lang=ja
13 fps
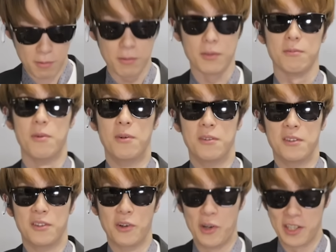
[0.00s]
これこ
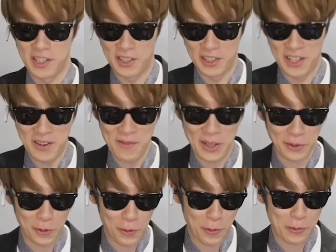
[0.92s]
れ今
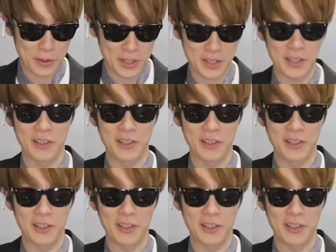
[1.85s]
どう映っ